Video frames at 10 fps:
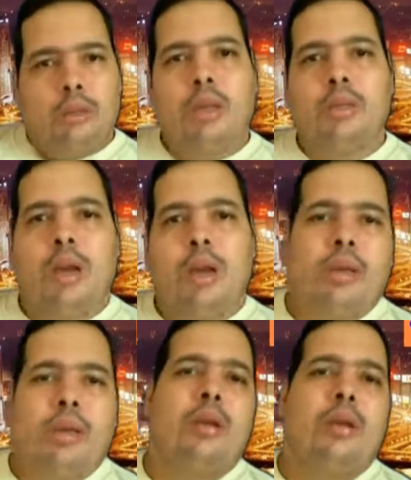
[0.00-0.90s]
على
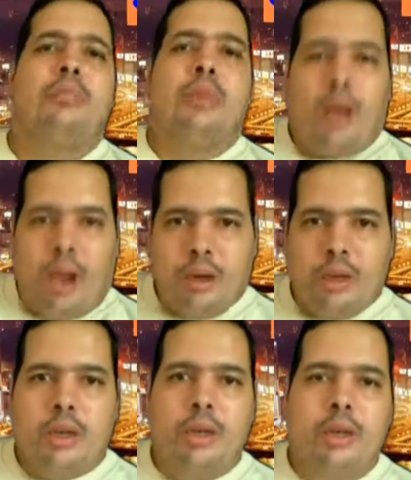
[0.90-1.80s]
خلفية وإضاءة
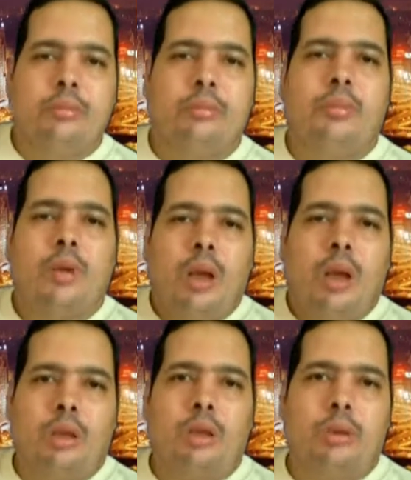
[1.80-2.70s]
وكاميرا
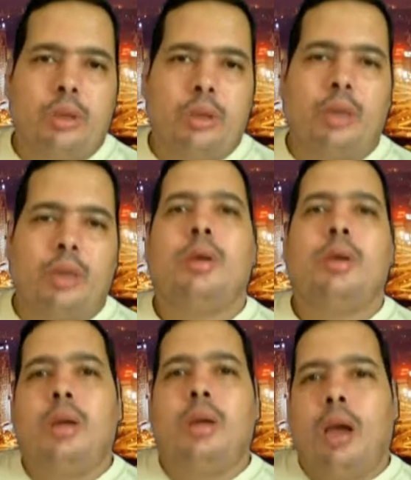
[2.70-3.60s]
بينتج كريم
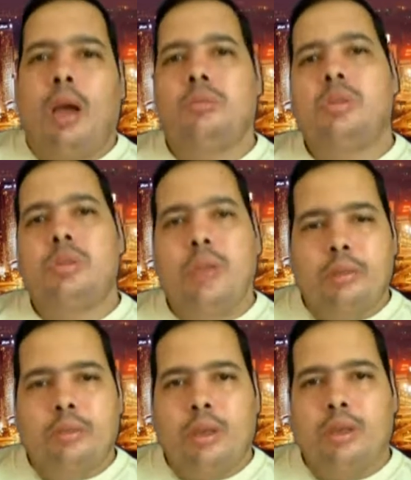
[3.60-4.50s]
النجار
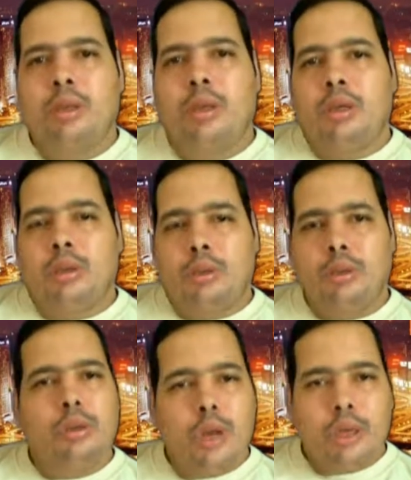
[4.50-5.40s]
برنامجه اللي
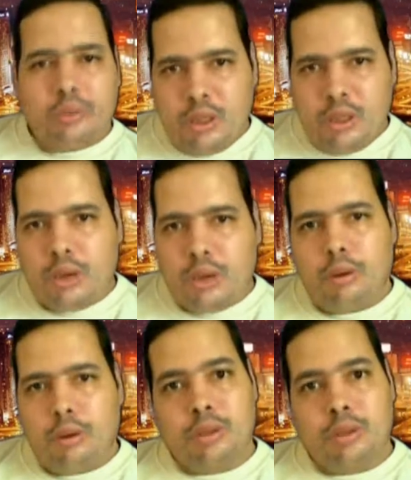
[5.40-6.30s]
بيعرضه على
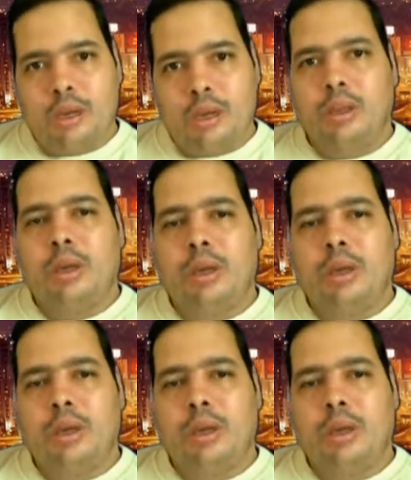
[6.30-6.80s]
موقع يوتيوب